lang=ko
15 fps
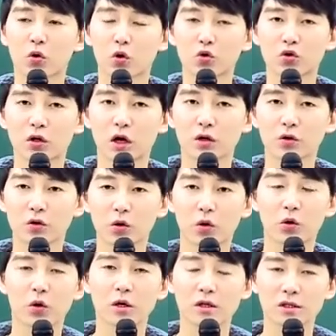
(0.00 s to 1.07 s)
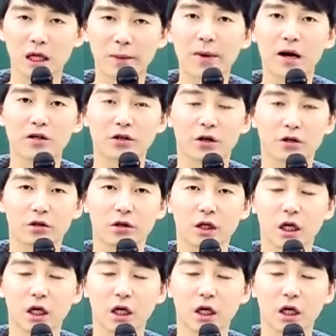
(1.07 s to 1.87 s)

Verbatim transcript: 고등학교 3학년